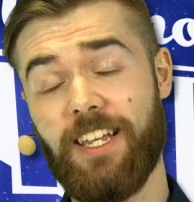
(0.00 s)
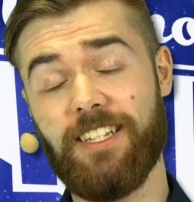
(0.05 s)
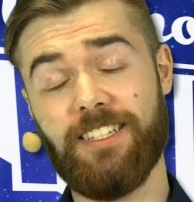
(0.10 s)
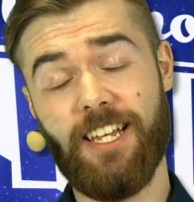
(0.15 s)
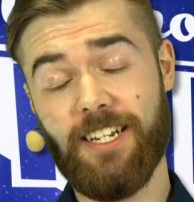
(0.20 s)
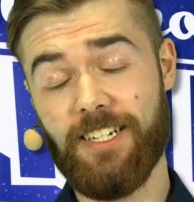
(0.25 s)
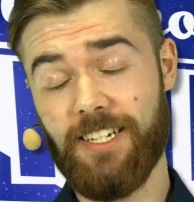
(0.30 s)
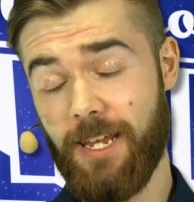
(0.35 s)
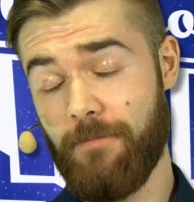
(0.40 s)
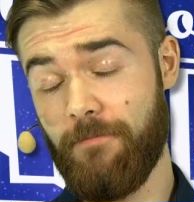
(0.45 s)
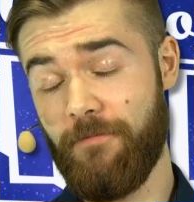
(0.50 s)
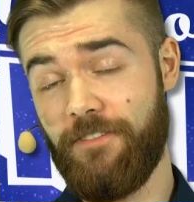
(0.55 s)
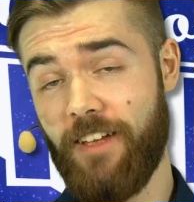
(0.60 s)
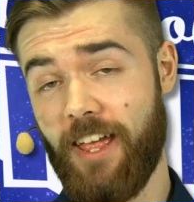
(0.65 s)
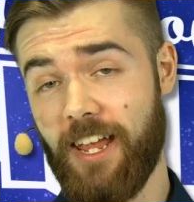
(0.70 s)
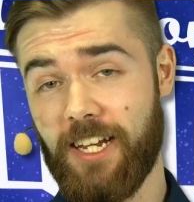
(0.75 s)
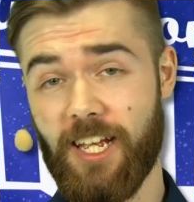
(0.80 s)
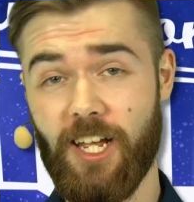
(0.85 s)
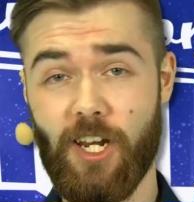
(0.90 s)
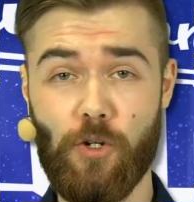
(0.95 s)
seitdem
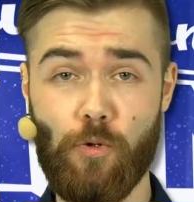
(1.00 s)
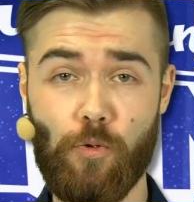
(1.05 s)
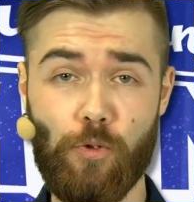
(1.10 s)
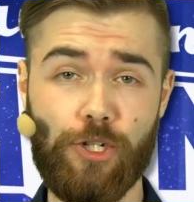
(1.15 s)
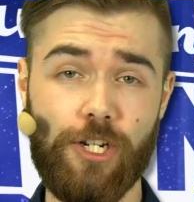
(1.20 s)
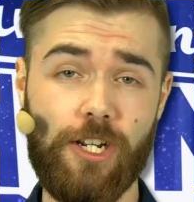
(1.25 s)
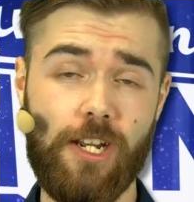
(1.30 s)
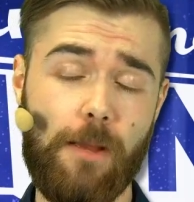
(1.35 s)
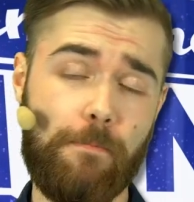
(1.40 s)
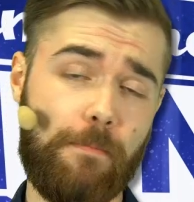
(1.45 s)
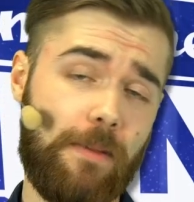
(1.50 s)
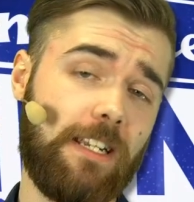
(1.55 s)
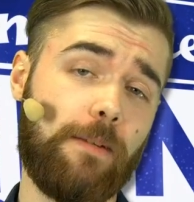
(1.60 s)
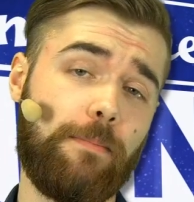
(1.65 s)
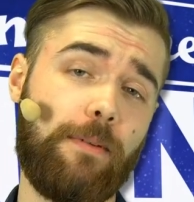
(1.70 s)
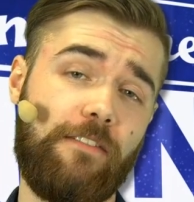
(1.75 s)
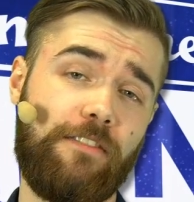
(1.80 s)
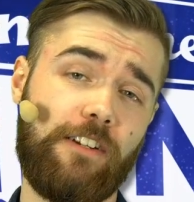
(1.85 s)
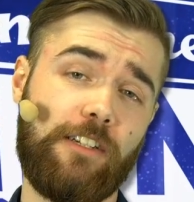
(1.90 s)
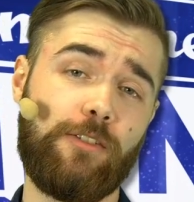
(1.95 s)
Faker Lucian in der Mitte
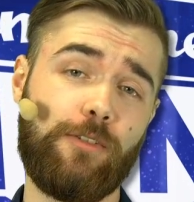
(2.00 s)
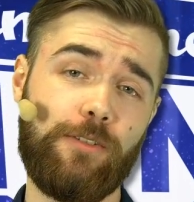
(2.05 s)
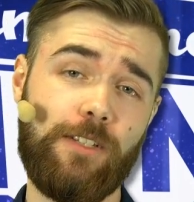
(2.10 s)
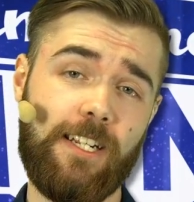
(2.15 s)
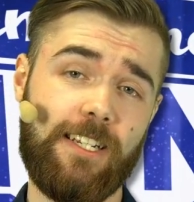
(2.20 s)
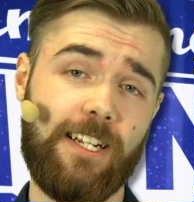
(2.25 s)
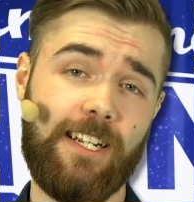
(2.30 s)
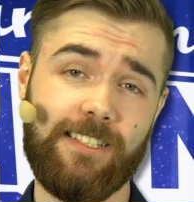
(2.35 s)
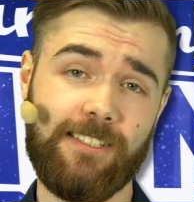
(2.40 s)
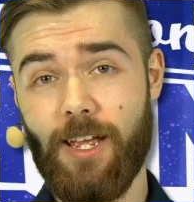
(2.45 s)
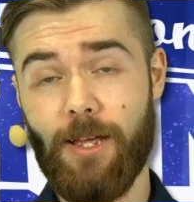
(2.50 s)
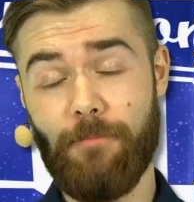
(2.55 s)
perfektioniert hat.